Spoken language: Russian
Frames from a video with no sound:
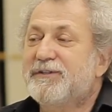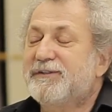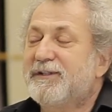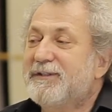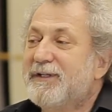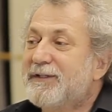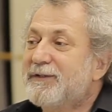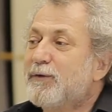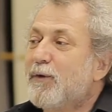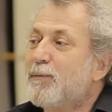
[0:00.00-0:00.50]

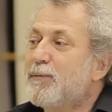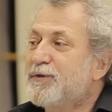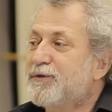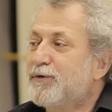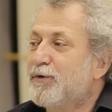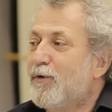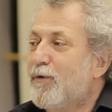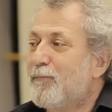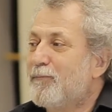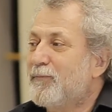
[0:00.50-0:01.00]
на том,
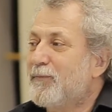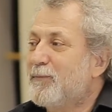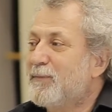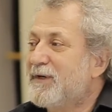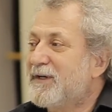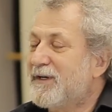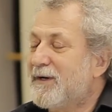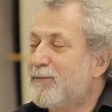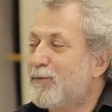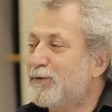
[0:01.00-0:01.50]
что
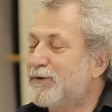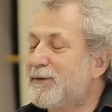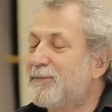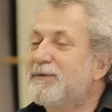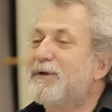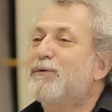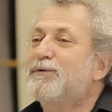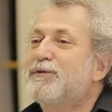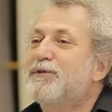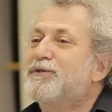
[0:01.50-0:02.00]
мы работаем
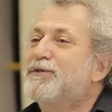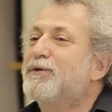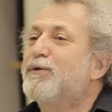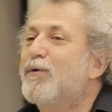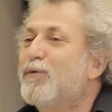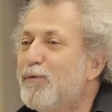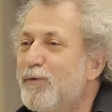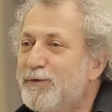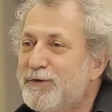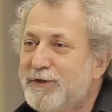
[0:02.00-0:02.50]
на очень
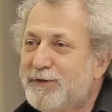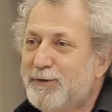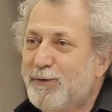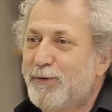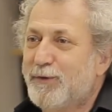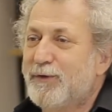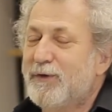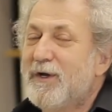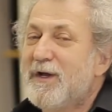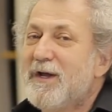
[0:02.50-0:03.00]
широкую
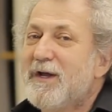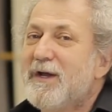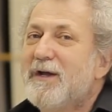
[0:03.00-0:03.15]
аудиторию.